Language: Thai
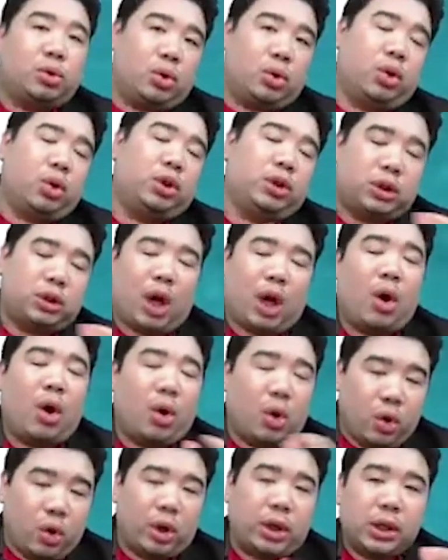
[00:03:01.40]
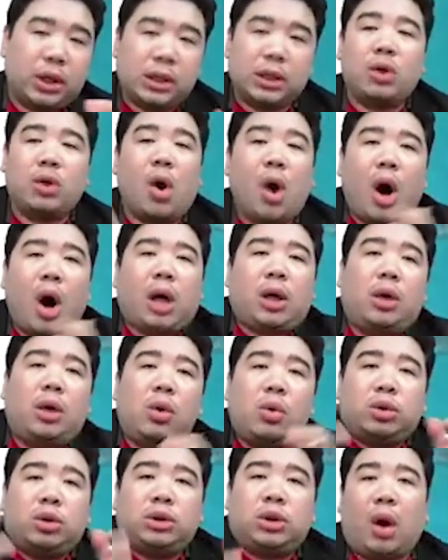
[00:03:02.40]
คนสองคน หรือคลอด
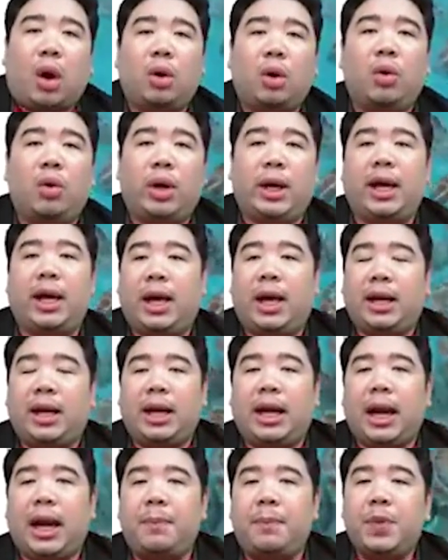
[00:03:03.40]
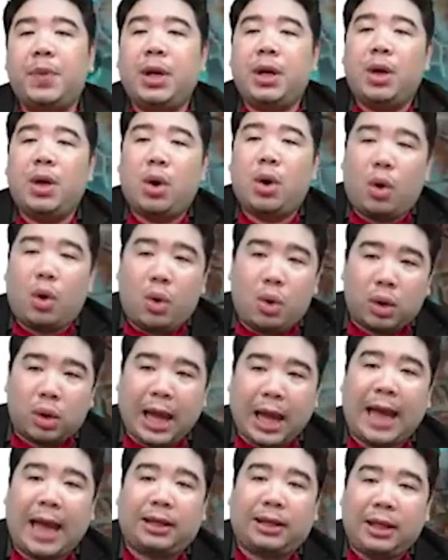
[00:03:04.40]
ลูกสองคน เนี่ยนะครับ โอ
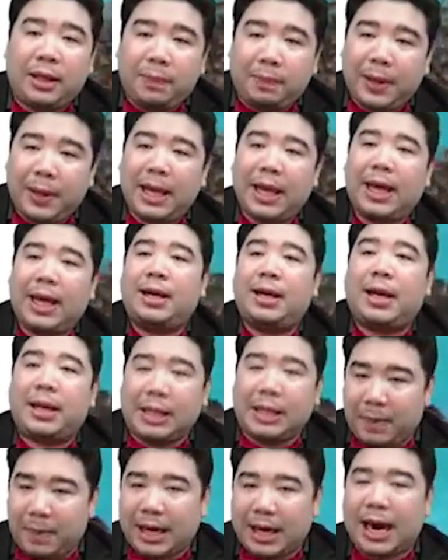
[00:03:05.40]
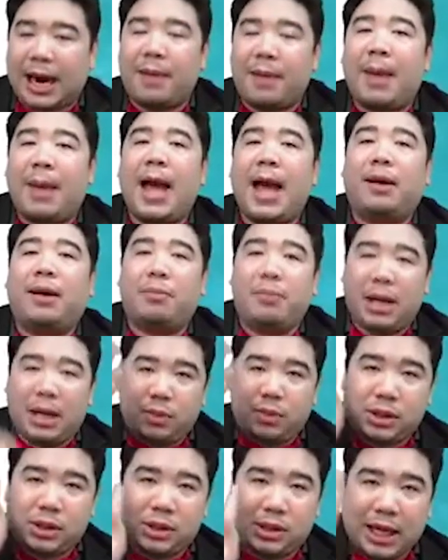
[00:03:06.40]
กาสที่เพศเนี่ยจะเป็นอะไรบ้างมี
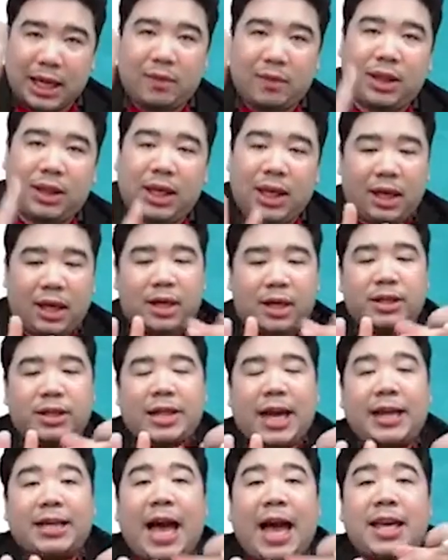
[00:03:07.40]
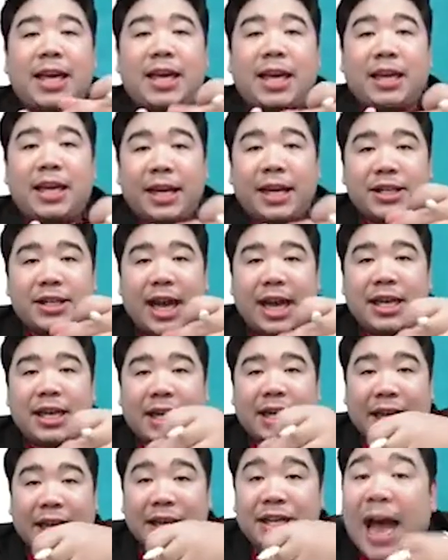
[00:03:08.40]
ทั้งหมด 4 วิธีคือชายชายหญิงหญิงชายห
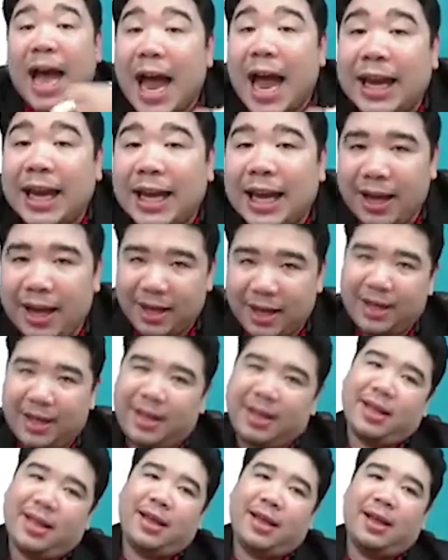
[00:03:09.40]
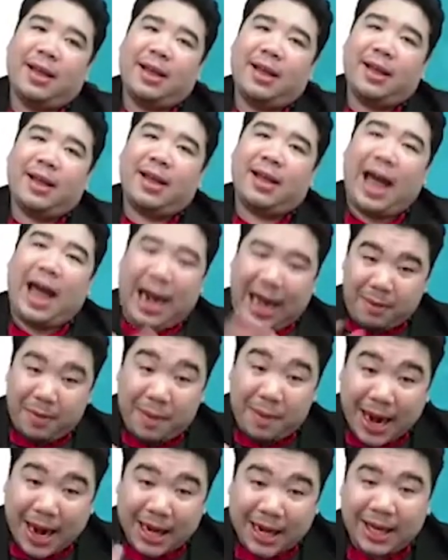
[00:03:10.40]
ญิงหญิงชาย อะไรป
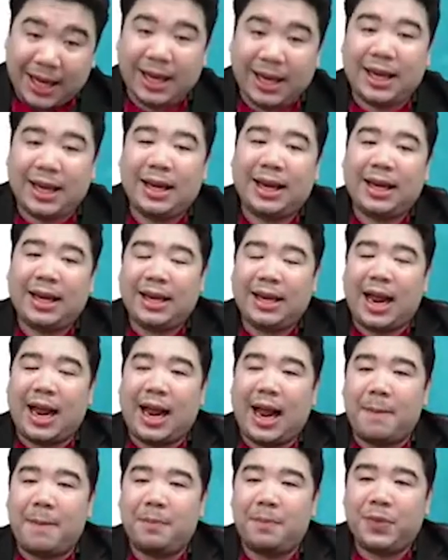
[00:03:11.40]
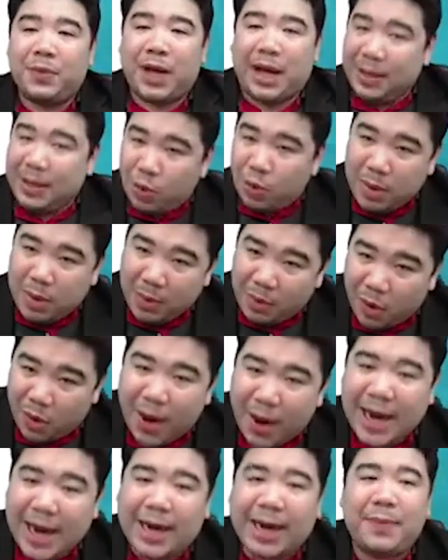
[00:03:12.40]
ระมาณนี้นะครับ อันนี้พูดแบบ
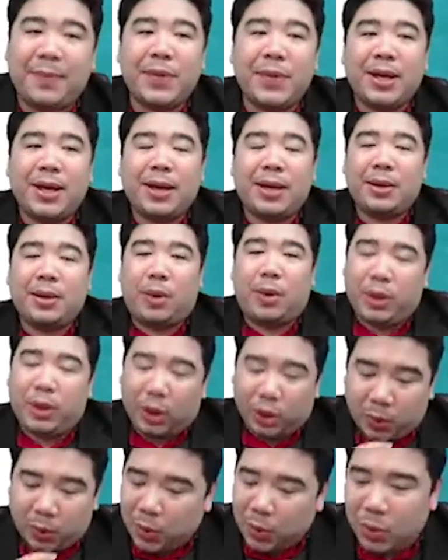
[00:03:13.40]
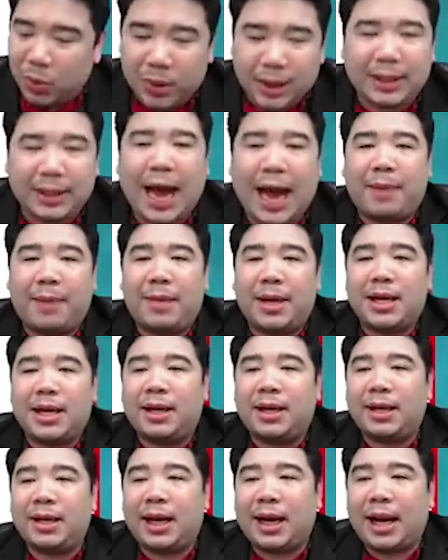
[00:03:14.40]
ไวๆนะเพราะน้องต้องปูพื้นฐานมาเยอะนะ